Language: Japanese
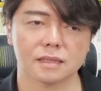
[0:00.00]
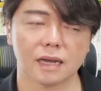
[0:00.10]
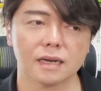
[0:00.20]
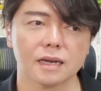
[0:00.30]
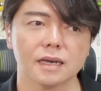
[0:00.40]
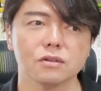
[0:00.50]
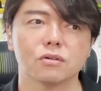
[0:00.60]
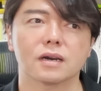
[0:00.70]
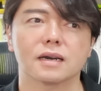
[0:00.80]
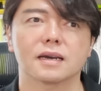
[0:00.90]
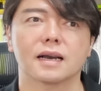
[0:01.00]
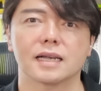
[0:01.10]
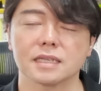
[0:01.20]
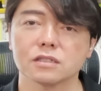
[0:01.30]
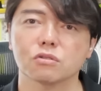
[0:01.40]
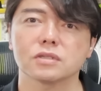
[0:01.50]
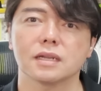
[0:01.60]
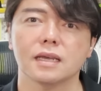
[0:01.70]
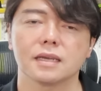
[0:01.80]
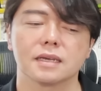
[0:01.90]
段階の仮説として
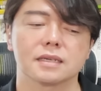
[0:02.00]
ね、